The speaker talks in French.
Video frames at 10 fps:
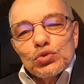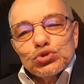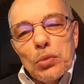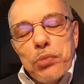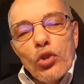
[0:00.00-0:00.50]

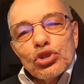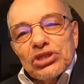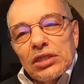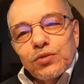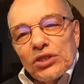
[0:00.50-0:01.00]
se penche
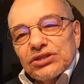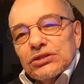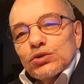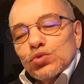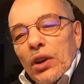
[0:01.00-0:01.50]
cette
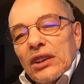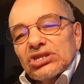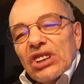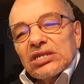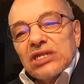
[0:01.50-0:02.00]
fois-ci sur un
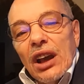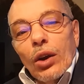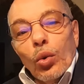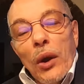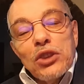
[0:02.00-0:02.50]
certain
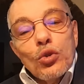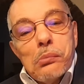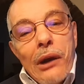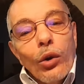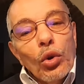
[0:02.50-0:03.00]

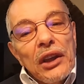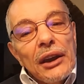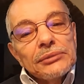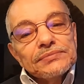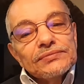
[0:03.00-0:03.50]
royaume
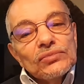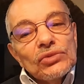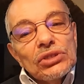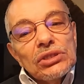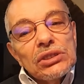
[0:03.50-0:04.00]
marocain
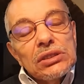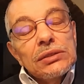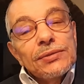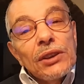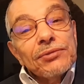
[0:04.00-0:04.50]

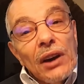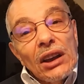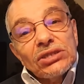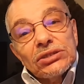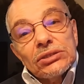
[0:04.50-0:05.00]
qui fait
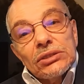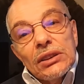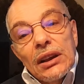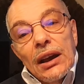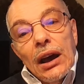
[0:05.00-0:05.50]
face
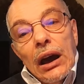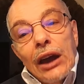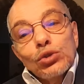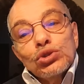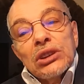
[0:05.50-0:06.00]

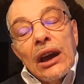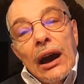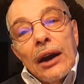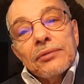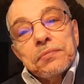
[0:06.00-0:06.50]
à une
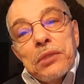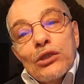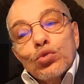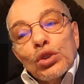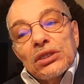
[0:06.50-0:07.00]
grave
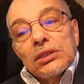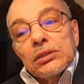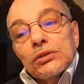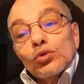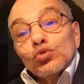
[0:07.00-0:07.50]
pénurie
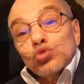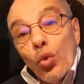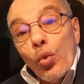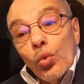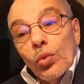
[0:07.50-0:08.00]

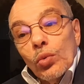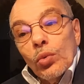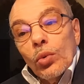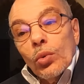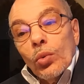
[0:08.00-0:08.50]
d'eau,
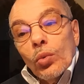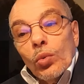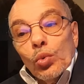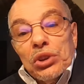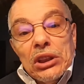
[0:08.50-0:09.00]

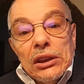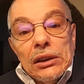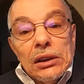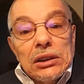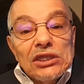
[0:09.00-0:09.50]
où il
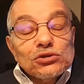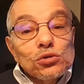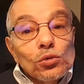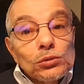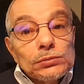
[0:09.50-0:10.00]
est
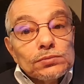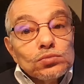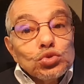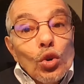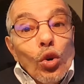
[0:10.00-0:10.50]
question
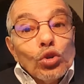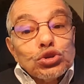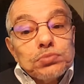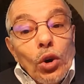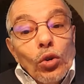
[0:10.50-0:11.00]
de
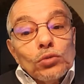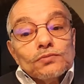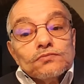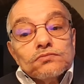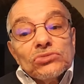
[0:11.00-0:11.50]
lancement
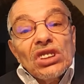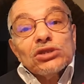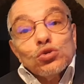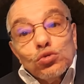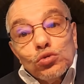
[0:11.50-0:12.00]

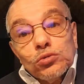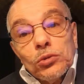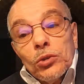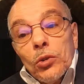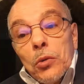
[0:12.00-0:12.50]
d'études
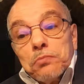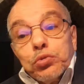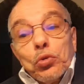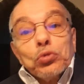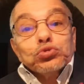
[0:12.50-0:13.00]

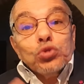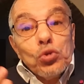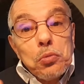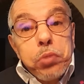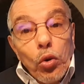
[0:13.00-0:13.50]
pour
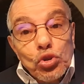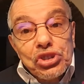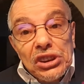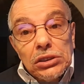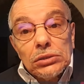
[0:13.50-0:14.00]
deux
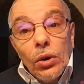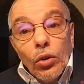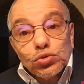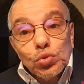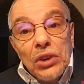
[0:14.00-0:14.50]
projets,
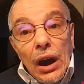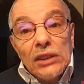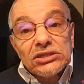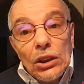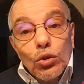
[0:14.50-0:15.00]
en tout cas
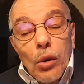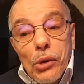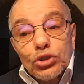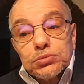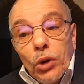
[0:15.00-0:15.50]
c'est le
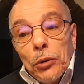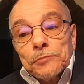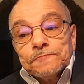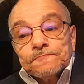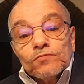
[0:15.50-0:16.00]
commencement,